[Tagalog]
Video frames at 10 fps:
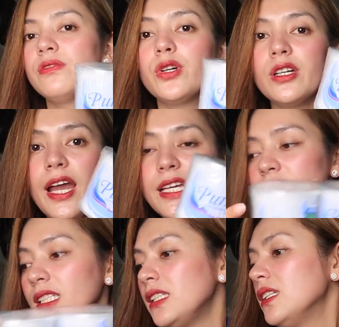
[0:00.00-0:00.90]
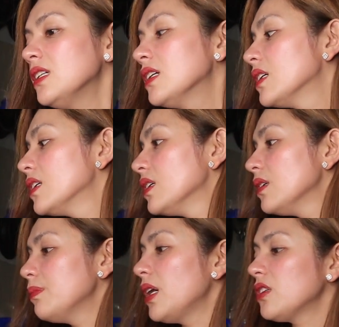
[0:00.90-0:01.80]
for Riley.
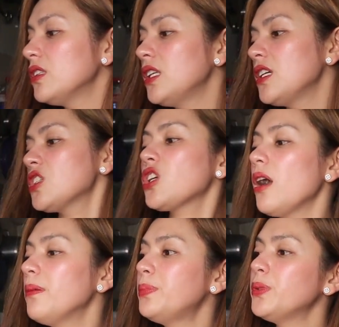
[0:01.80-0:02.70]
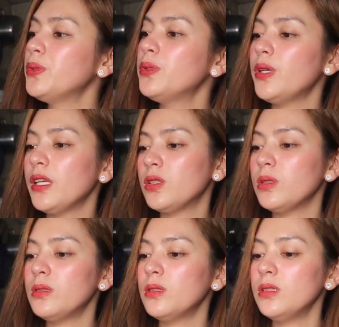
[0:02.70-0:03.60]
Meron ding shampoo,
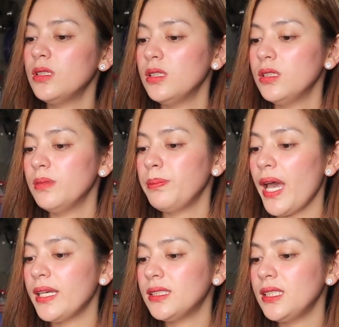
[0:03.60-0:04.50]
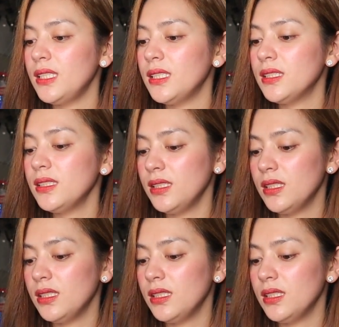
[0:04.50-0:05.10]
itong Pantene.